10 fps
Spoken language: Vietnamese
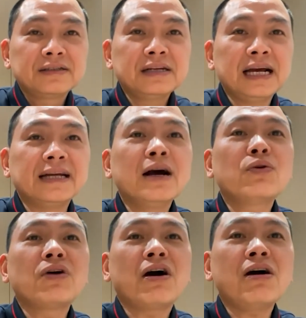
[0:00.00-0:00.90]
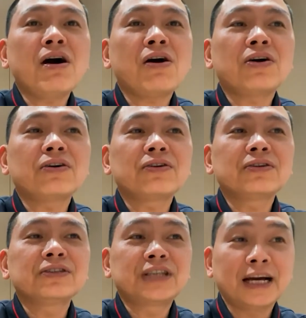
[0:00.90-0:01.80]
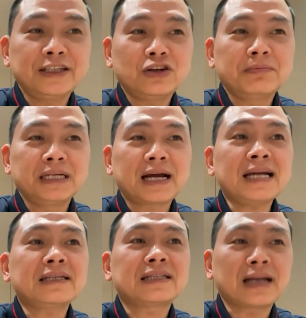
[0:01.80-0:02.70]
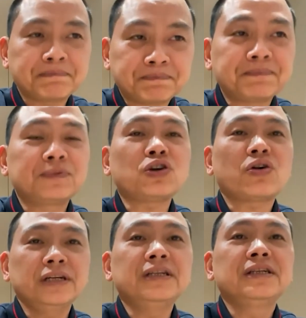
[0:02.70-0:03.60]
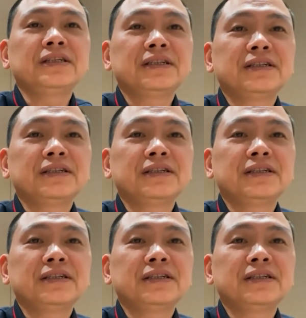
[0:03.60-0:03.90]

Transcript: để đâu đó họ dạy cho mình cách tập cho đi